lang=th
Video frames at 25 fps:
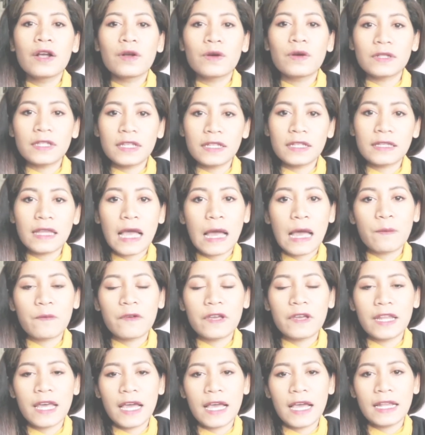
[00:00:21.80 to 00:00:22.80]
กดติดตาม
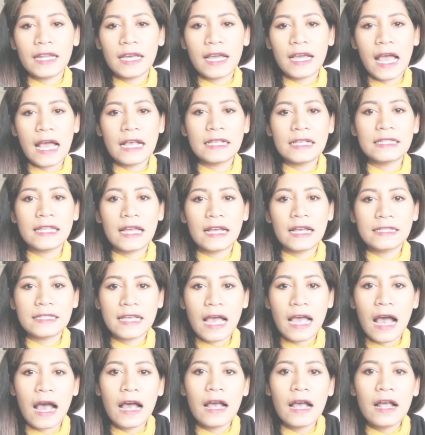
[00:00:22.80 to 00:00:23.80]
ไว้ได้นะคะ สไตล์
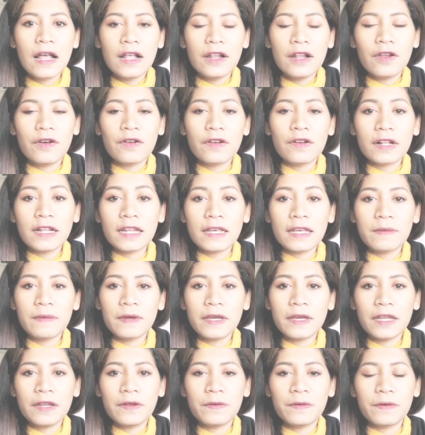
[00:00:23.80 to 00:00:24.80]
จะลงคลิป
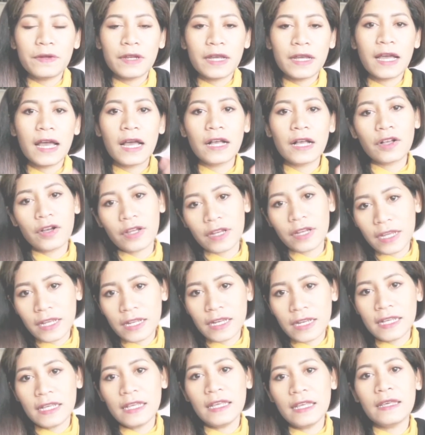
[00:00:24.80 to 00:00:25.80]
ให้ดูนะคะ ก่อนห
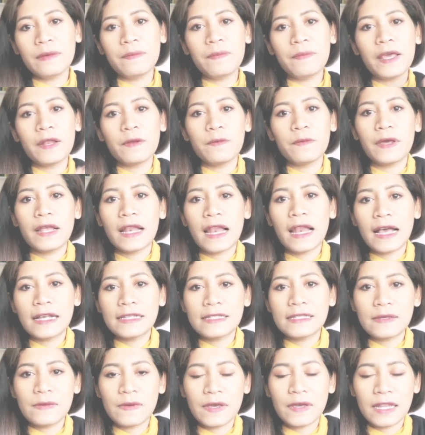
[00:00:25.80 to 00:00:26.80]
น้านี้เป็นเวลา
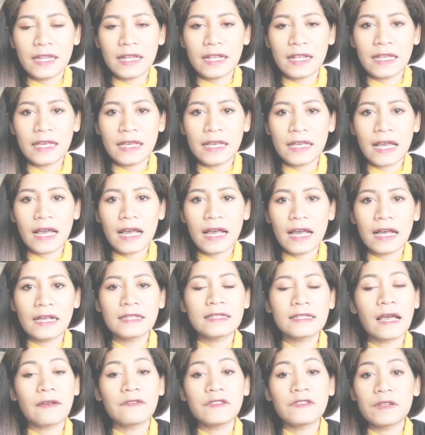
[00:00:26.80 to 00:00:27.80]
11นาฬิ
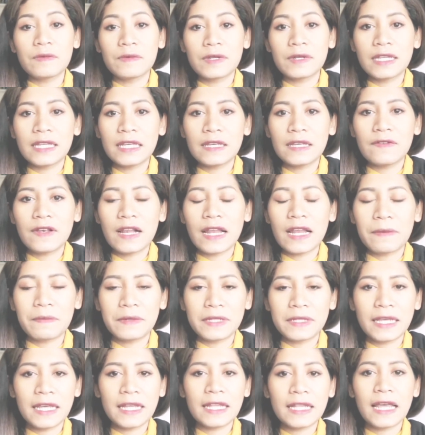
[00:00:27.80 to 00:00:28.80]
กา 30 นาทีเวลา
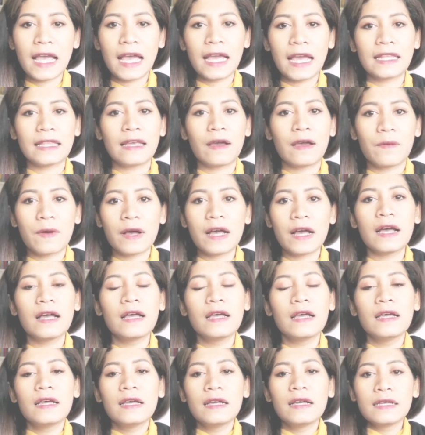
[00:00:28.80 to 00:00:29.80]
ประเทศไทย แต่ว่า
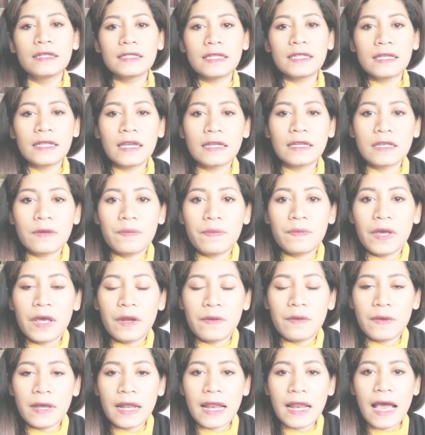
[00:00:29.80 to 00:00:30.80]
สไตล์จะเปลี่
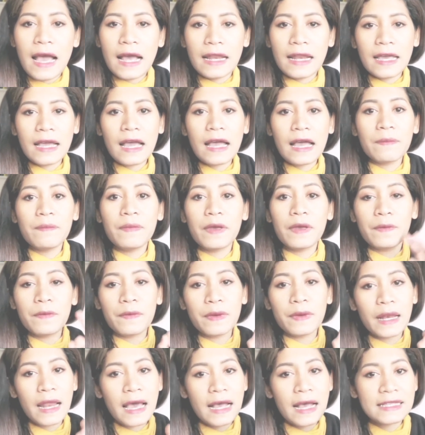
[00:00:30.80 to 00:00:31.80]
ยนเวลานะคะเป็น
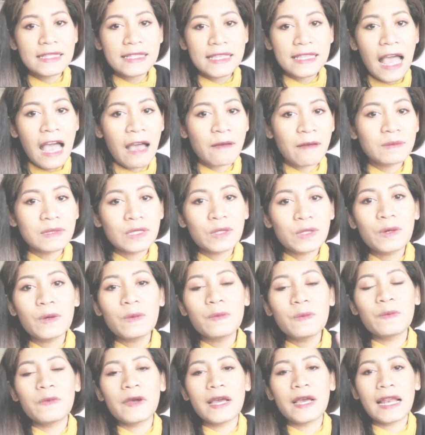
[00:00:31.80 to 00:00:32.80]
เวลา3าม
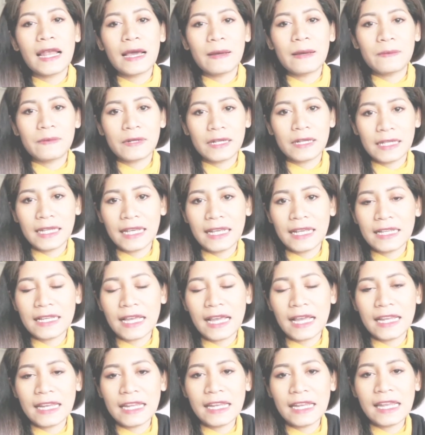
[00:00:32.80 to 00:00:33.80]
ทุ่มเวลาประเทศ
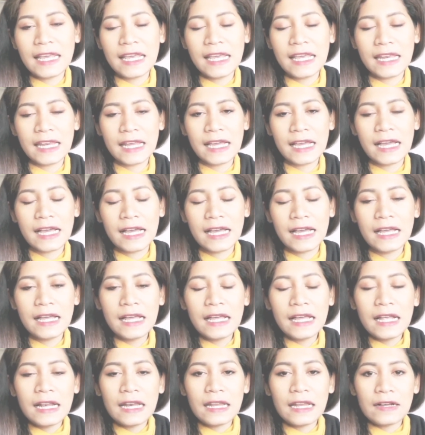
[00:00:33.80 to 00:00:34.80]
ไทย นั่นเอง นะคะ
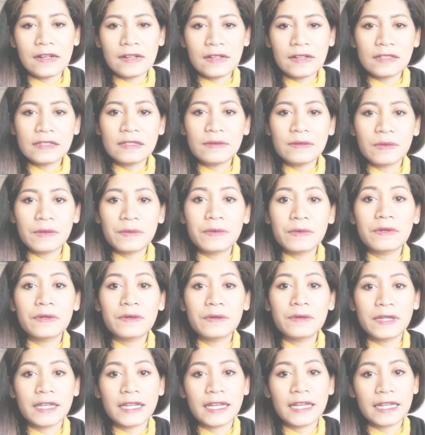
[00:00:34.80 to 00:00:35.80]
แล้วก็จะมาพูด
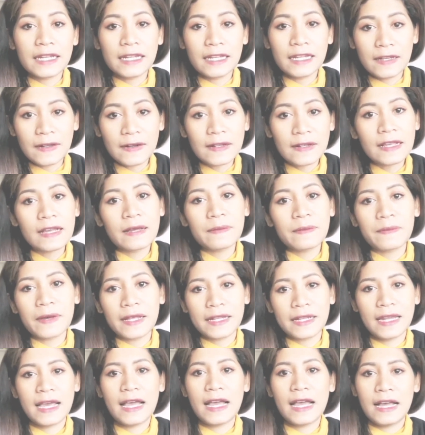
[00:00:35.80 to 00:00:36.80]
คุยกันถึงเรื่อง
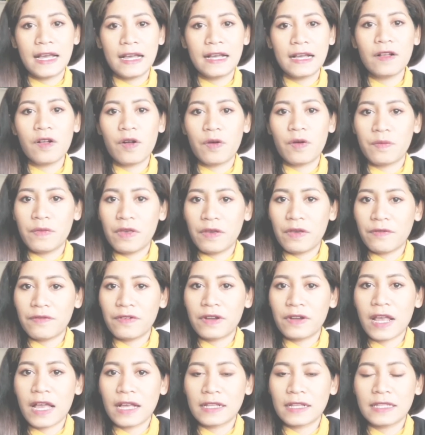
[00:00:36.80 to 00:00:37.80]
ปัญหาของเมีย
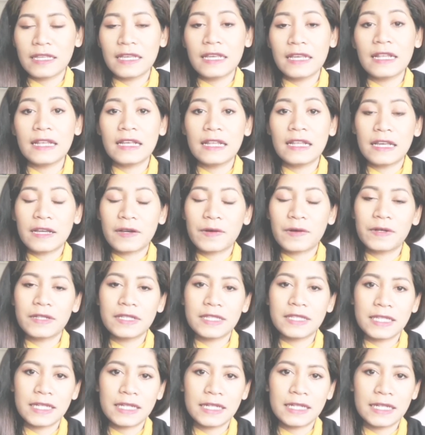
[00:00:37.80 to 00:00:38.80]
ฝรั่งที่หลายๆคน
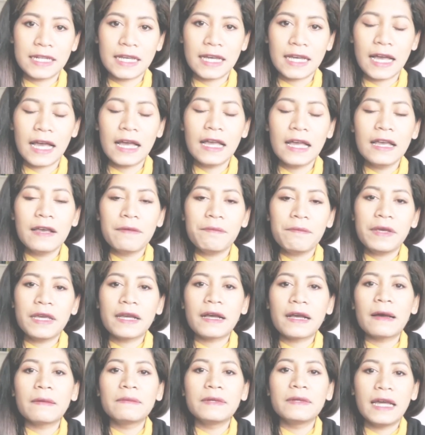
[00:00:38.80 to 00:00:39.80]
เจอนะคะ มี
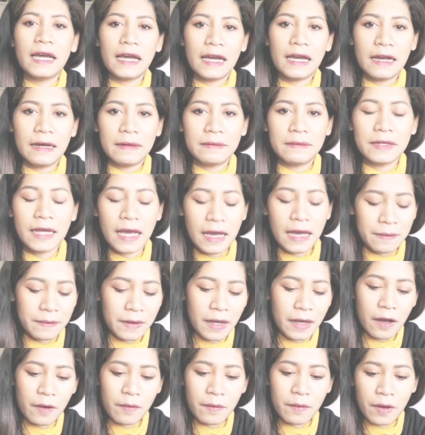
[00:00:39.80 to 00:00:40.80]
คำถามถาม
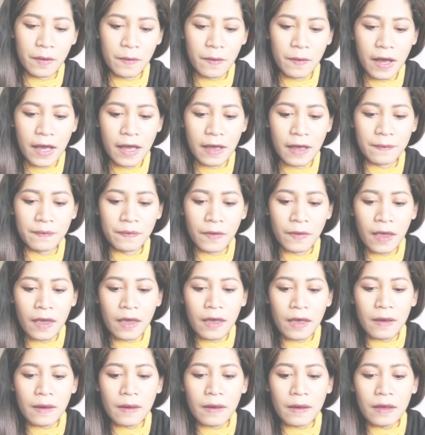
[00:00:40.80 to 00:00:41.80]
เข้ามาว่า
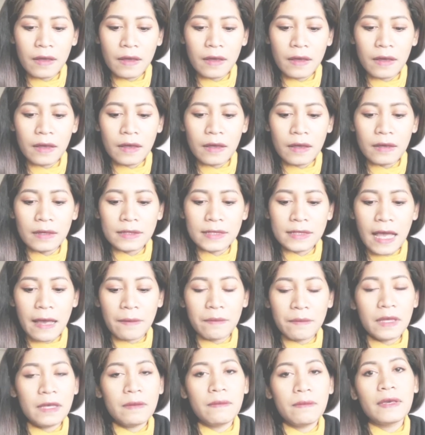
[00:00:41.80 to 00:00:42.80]
สา
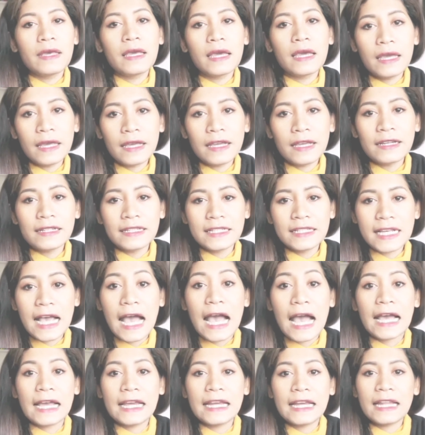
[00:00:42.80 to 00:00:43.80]
มีไม่ให้เงิน
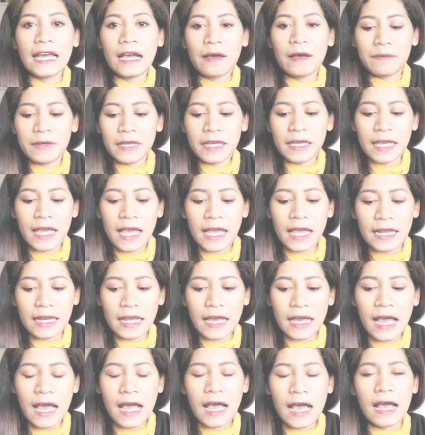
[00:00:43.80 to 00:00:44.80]
ใช้ทำยังไง
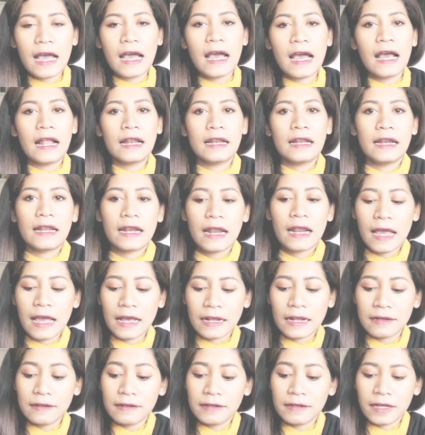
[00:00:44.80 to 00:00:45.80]
นะคะ อันแร
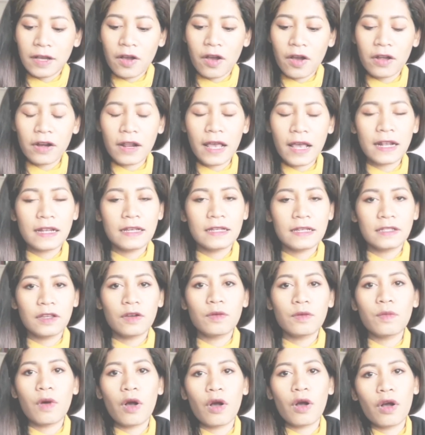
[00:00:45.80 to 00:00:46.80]
กเลยข้อแรกเลย
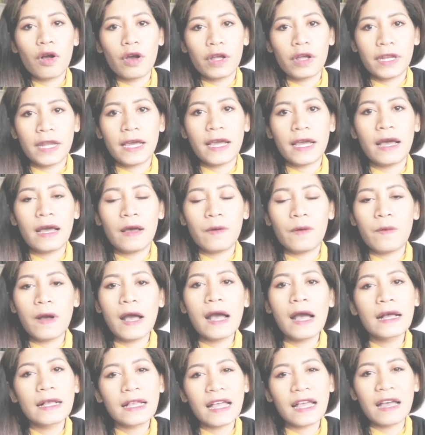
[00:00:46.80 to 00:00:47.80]
ต้องบอกก่อนนะคะ
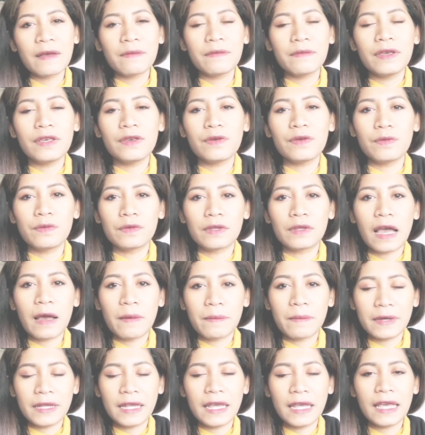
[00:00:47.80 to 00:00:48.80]
ว่าการมาอยู่
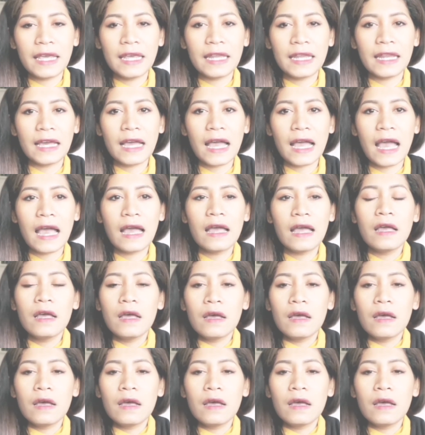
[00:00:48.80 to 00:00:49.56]
ต่างประเทศนะคะ